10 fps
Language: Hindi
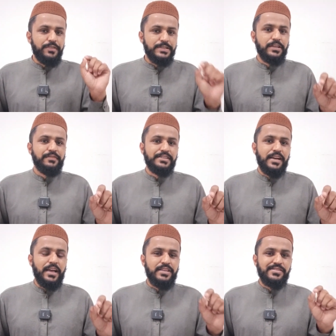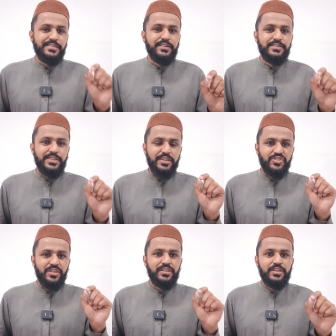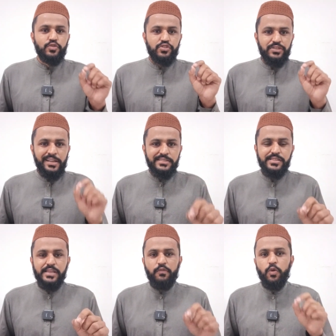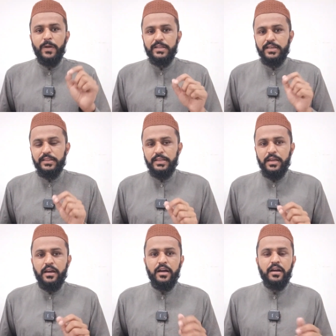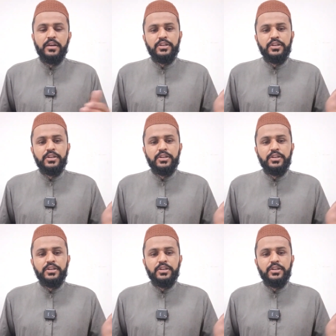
विजिट वीजा है इसकी रिजेक्शन के जो चांसेस हैं वो बढ़ जाते हैं हाँ